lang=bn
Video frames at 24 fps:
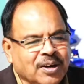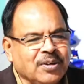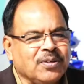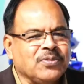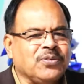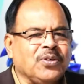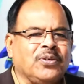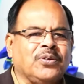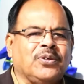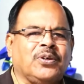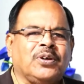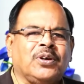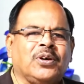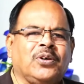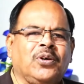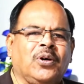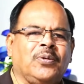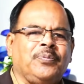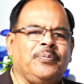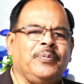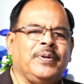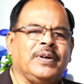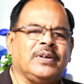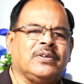কারণ জনগণের
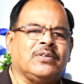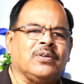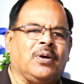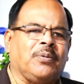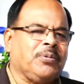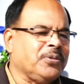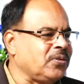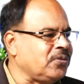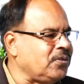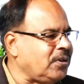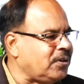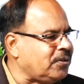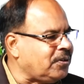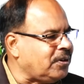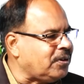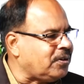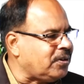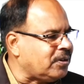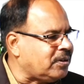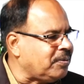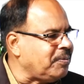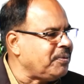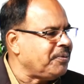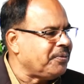গভর্নমেন্ট অবশ্যই
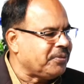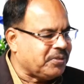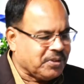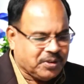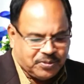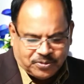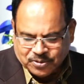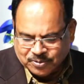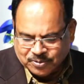জনগণের কথা বিবেচনা